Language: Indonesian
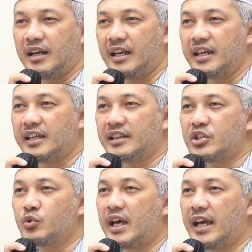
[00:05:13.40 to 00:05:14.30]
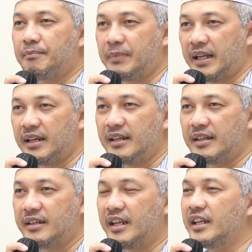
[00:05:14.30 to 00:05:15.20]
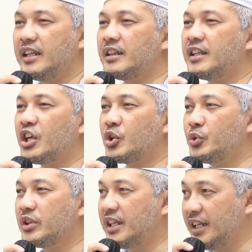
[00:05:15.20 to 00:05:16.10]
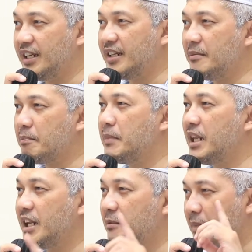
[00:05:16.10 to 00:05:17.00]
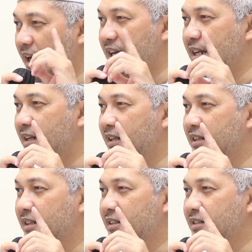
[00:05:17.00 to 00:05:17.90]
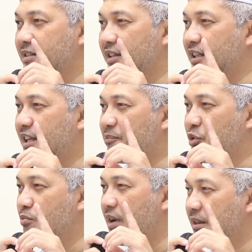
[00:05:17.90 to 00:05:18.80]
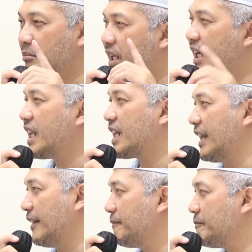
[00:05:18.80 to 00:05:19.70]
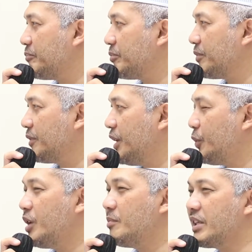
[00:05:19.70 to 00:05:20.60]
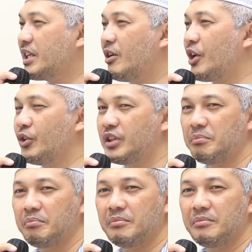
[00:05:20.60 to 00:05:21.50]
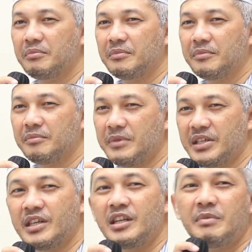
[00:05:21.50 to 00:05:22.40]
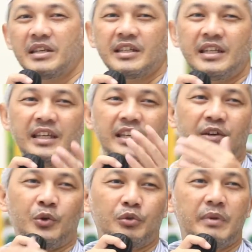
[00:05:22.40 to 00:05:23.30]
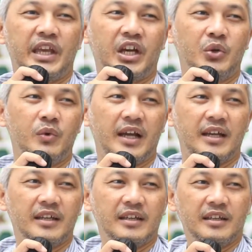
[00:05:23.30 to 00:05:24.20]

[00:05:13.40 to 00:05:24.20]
karena kita sudah hafal dan kita rutin minimal setiap Jumat mendengarkan. Itu yang dibaca oleh khutib Biasanya dibaca di khutbah yang kedua.